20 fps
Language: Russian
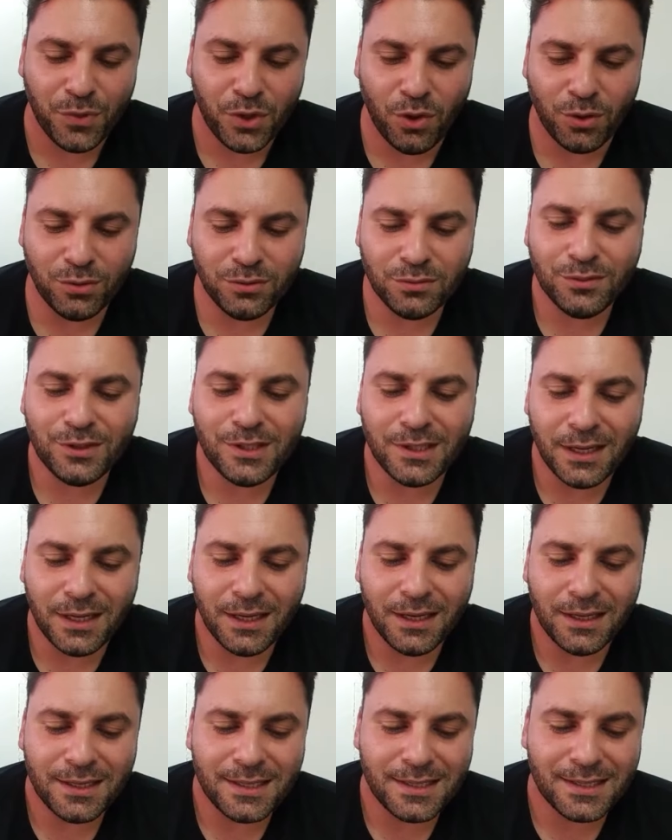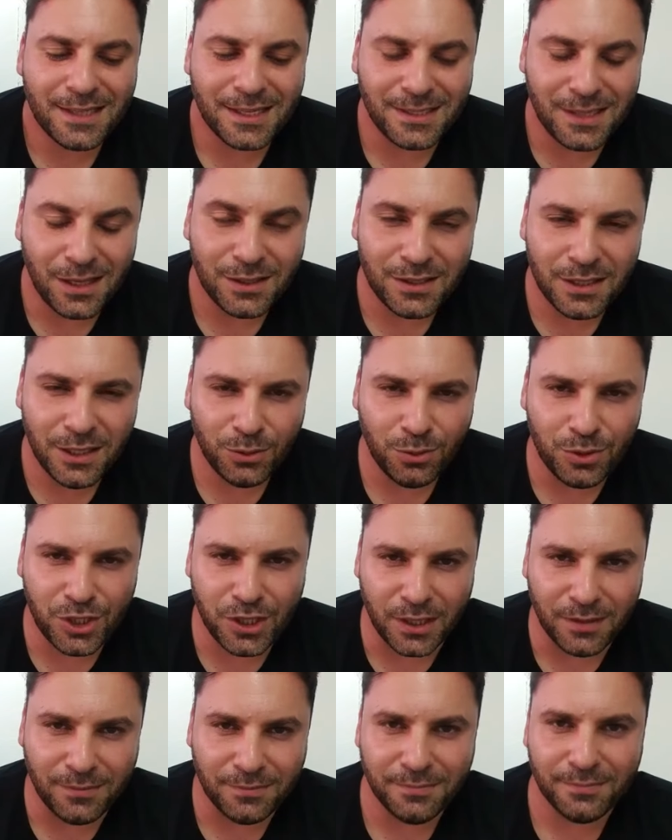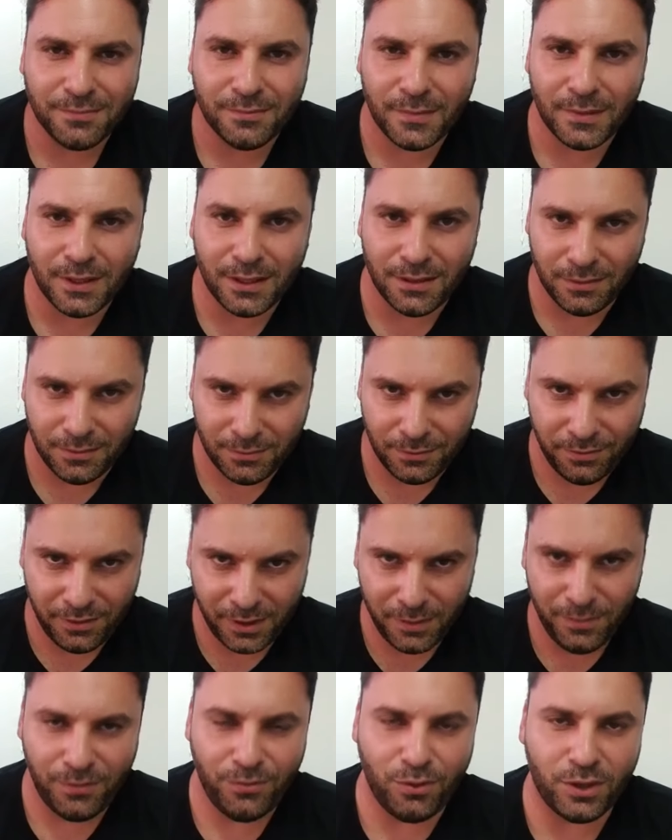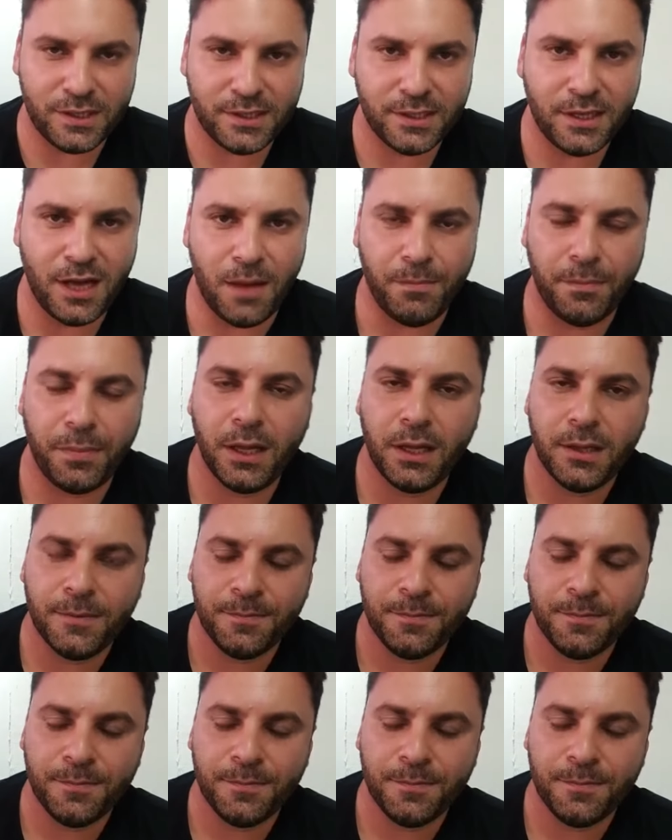Он сказал следующее в фильме «Форест Гамп».